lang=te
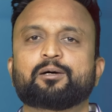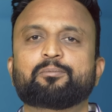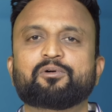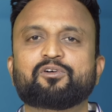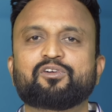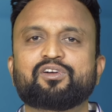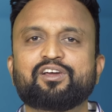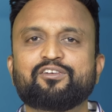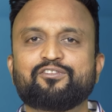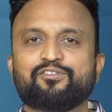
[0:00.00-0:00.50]

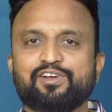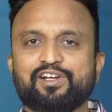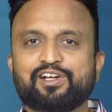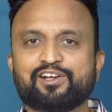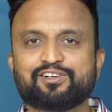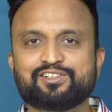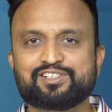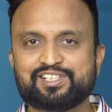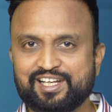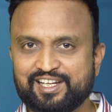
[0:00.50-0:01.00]
తప్పకుండా
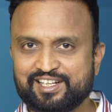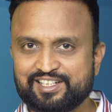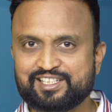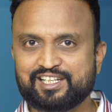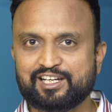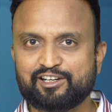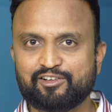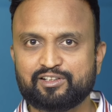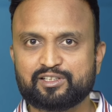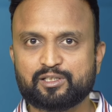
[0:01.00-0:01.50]
వీడియోని షేర్
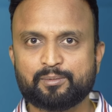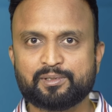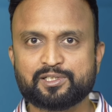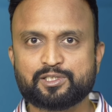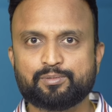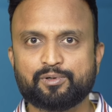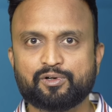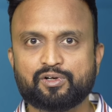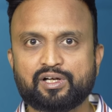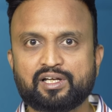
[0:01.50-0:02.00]
చేయడం అయితే
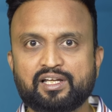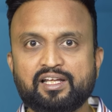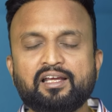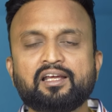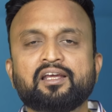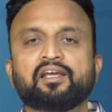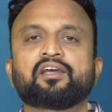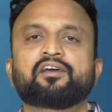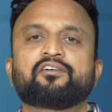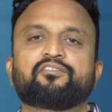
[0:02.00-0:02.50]
మర్చిపోకండి
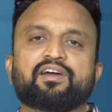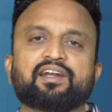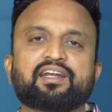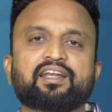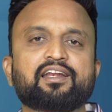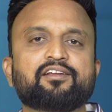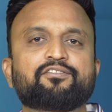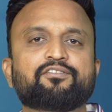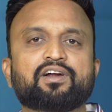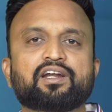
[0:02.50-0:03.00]

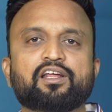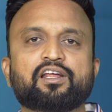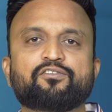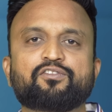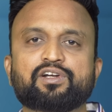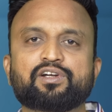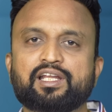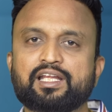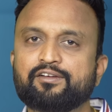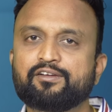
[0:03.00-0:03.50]
వెంటనే
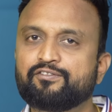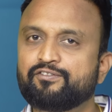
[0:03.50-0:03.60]
ఫటాఫట్ ఈ